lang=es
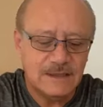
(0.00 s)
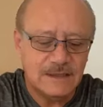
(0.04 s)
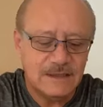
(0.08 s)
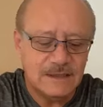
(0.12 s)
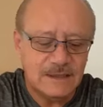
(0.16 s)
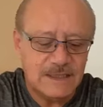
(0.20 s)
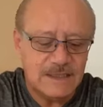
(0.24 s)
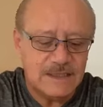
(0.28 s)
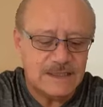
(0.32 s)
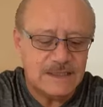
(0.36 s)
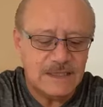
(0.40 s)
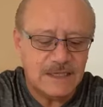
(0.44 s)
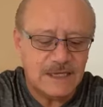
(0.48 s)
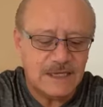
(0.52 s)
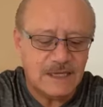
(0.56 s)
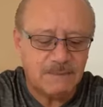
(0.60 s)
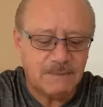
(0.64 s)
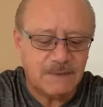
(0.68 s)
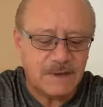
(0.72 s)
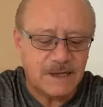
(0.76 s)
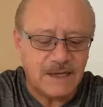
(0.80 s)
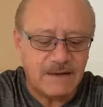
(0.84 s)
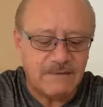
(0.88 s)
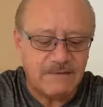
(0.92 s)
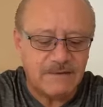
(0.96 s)
dice la
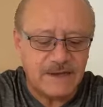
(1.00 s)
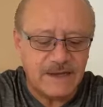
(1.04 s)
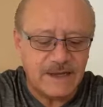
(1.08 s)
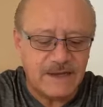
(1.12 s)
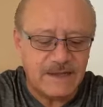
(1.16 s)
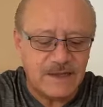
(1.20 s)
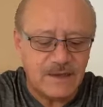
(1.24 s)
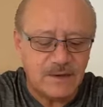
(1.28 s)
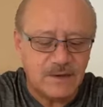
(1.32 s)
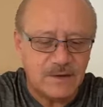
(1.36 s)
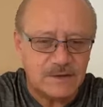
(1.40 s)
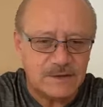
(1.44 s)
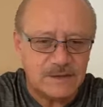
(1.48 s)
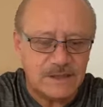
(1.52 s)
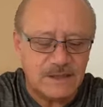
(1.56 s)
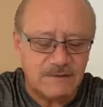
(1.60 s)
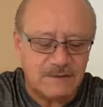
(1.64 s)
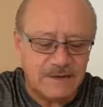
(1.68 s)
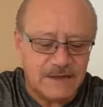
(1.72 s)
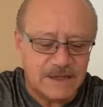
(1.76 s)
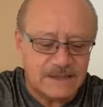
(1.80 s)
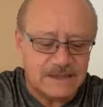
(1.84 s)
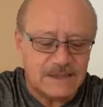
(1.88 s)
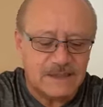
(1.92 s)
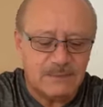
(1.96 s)
palabra de Dios, y
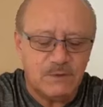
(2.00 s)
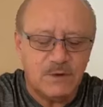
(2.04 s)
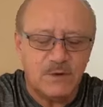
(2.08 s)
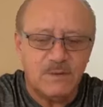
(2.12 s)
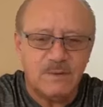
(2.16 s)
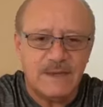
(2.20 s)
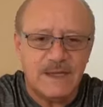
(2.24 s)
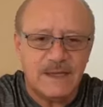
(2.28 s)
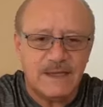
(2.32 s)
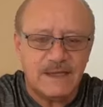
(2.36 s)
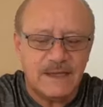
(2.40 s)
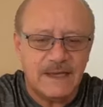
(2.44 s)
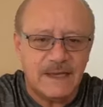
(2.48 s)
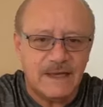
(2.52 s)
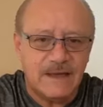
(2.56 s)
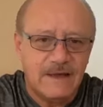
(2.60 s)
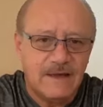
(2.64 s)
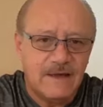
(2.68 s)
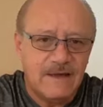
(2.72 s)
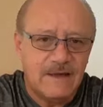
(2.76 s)
fíjense muy bien que